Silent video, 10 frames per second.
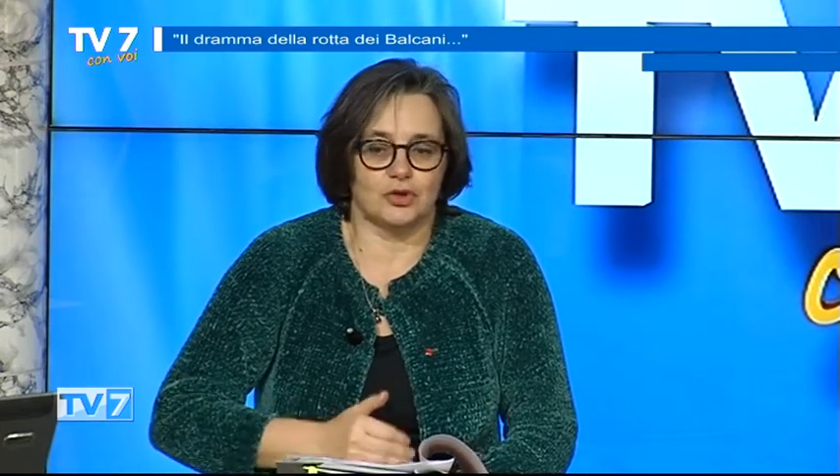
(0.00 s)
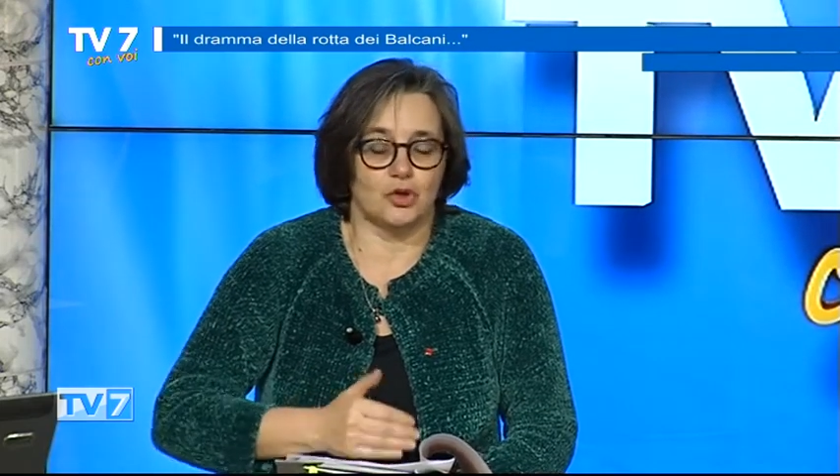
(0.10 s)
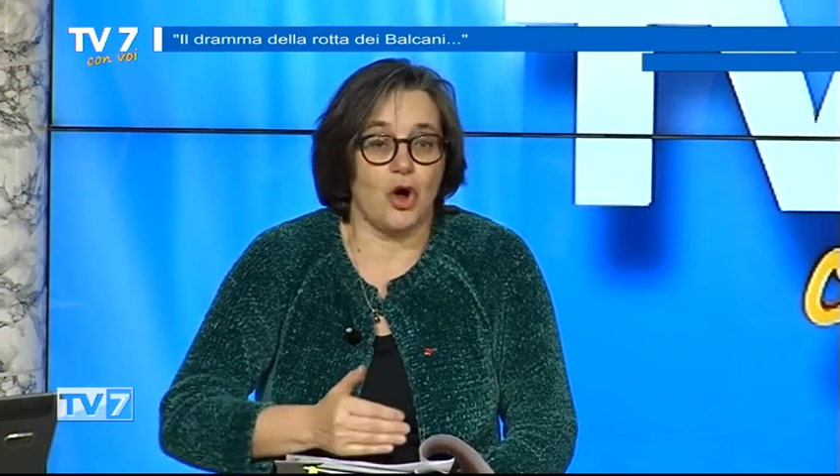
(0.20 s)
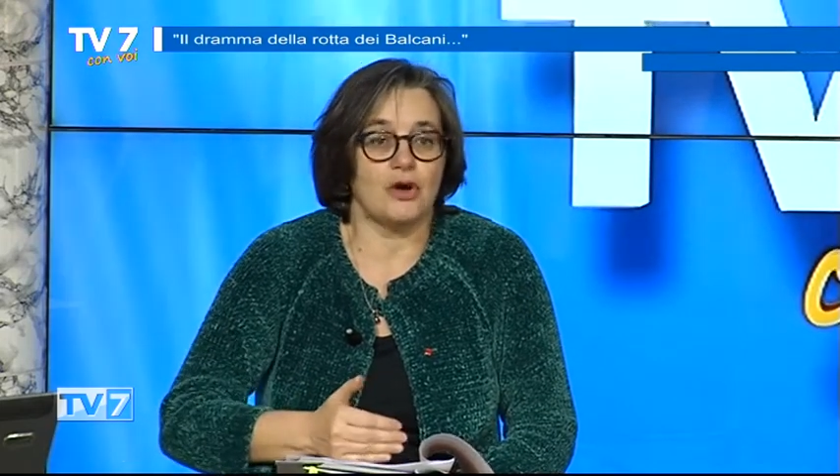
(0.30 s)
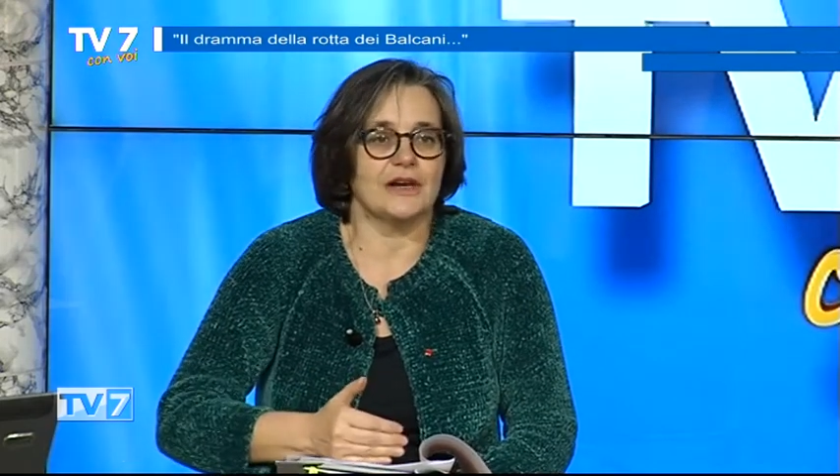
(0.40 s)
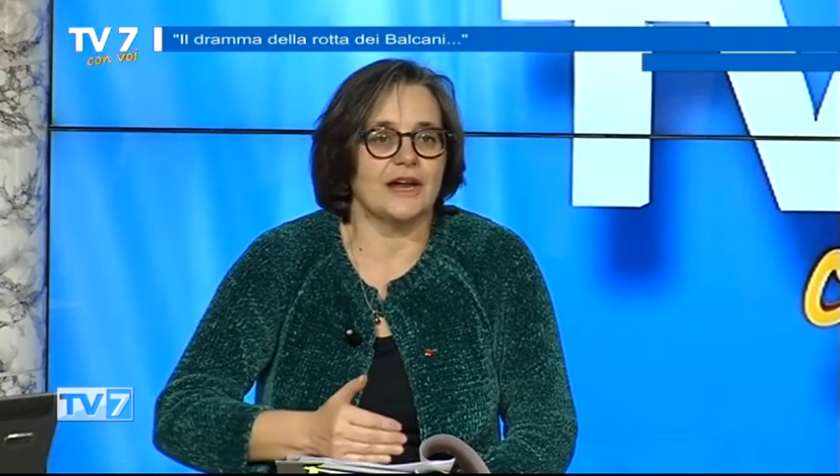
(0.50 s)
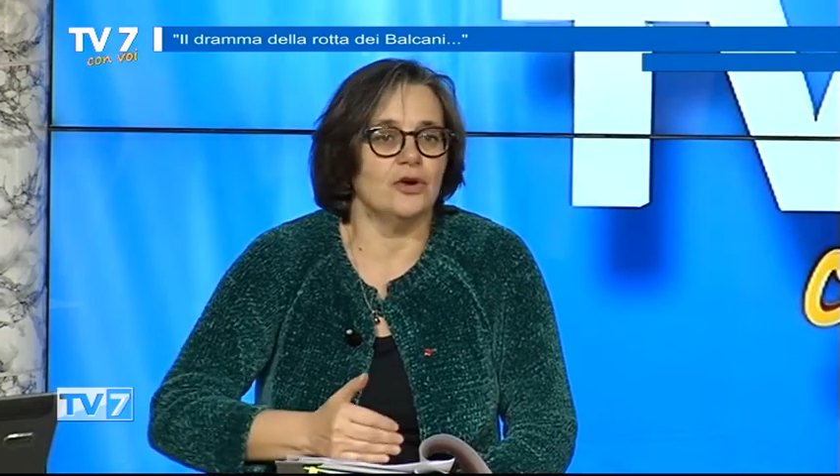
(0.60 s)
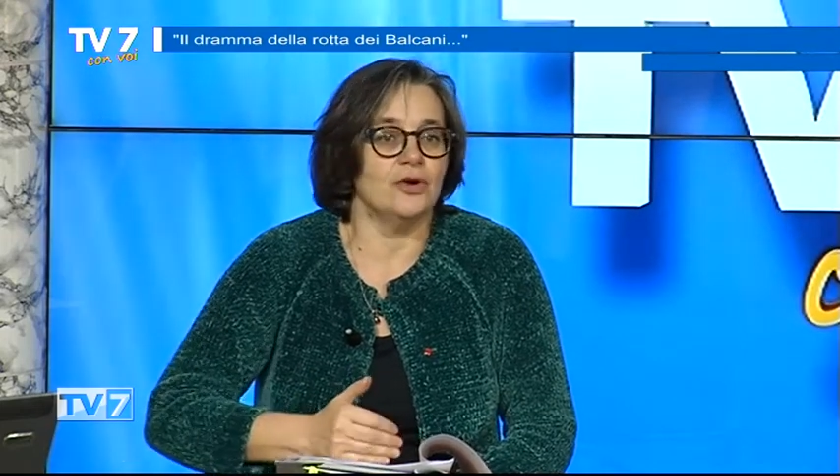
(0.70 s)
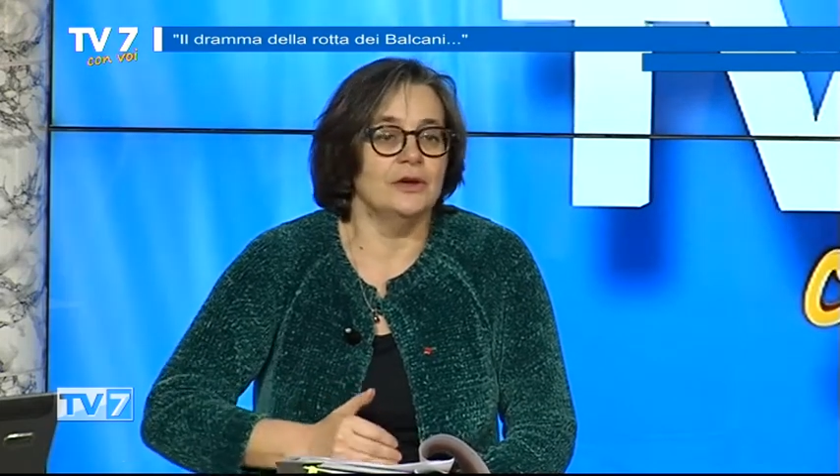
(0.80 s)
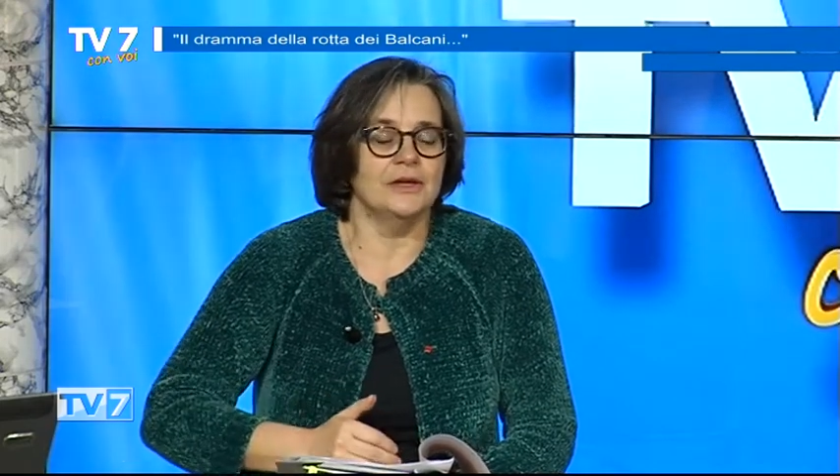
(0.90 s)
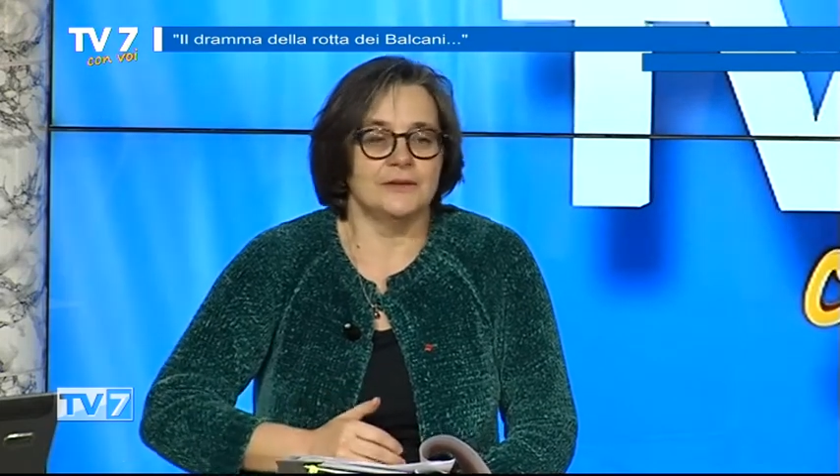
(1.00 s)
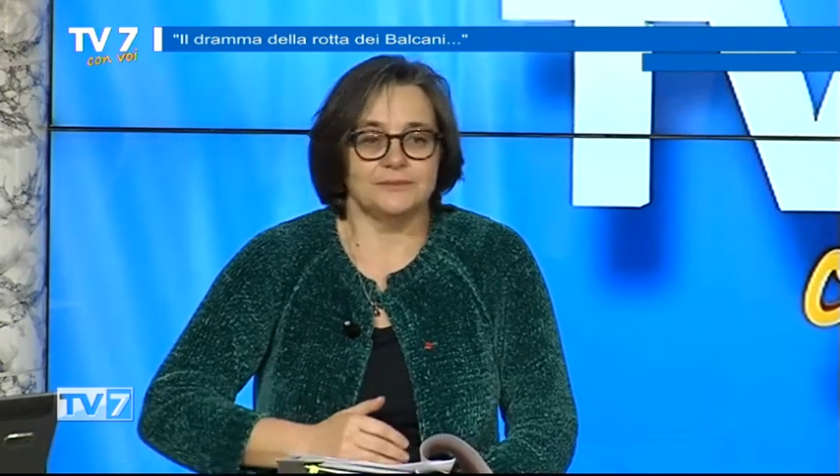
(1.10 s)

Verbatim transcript: tornano